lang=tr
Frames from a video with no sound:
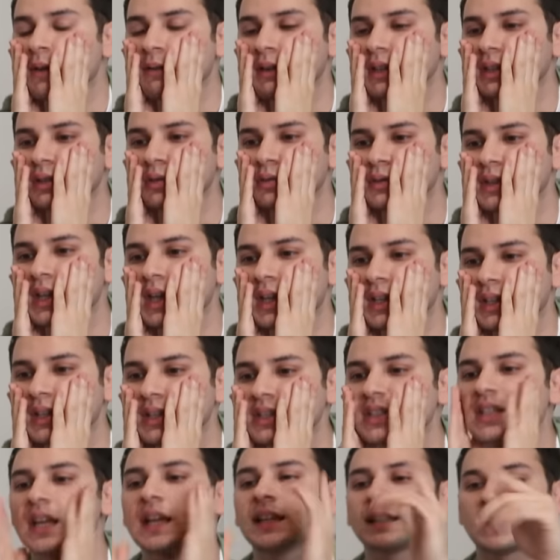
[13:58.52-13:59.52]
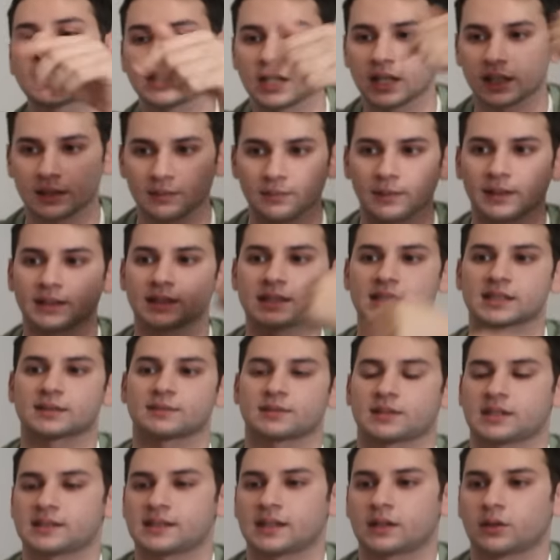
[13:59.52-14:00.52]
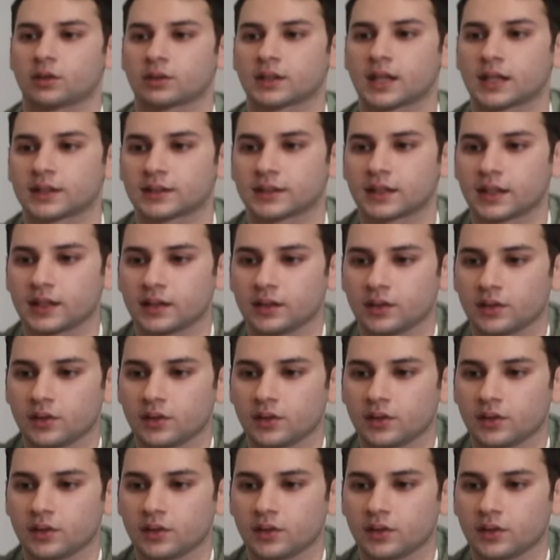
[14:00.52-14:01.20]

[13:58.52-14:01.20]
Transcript: Evet güzel. Işığı Şeyle güzeldi. çekmediniz işte sen odanda.